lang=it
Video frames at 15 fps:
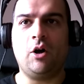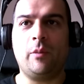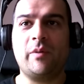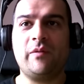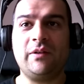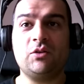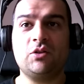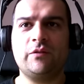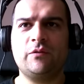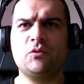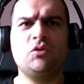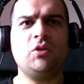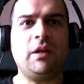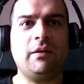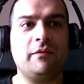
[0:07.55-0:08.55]
ho provato se
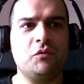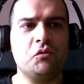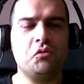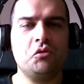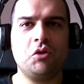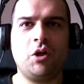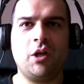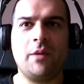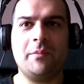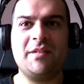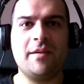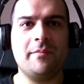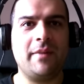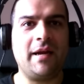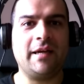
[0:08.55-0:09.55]
funzionava, funziona,
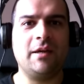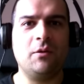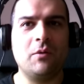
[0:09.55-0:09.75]
mi sembra